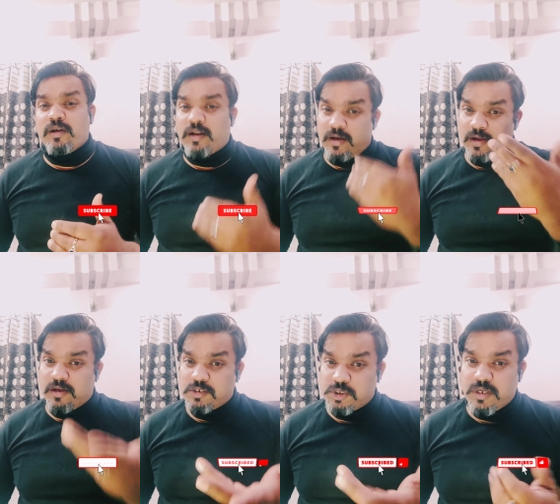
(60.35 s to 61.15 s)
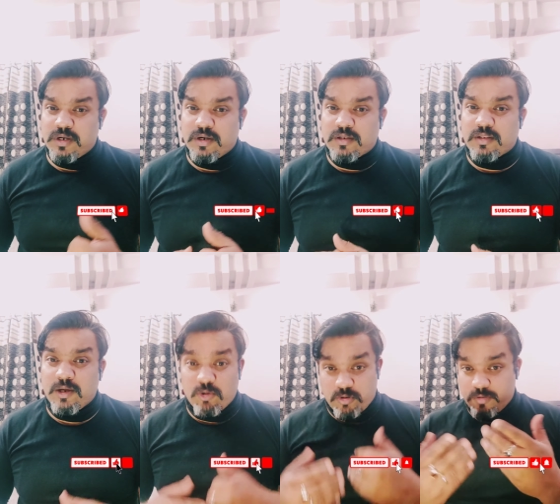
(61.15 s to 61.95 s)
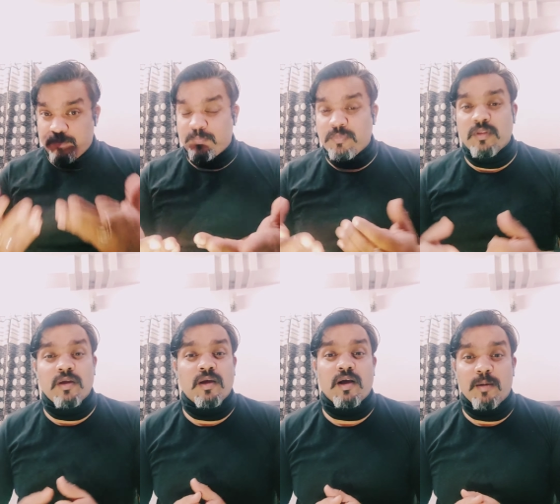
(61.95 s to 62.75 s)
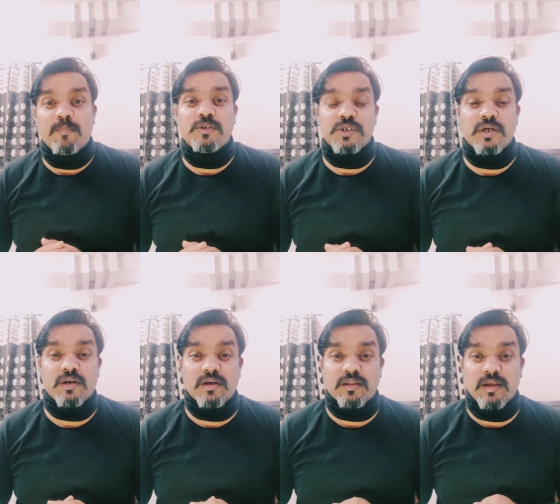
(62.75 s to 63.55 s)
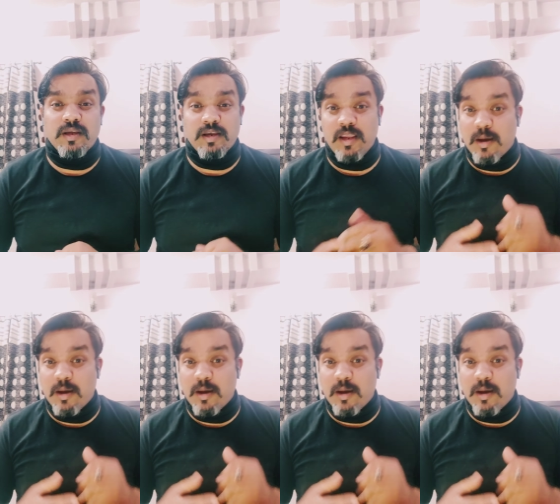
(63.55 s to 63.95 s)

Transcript: राय शेयर करते हैं और हम भी शेयर करते हैं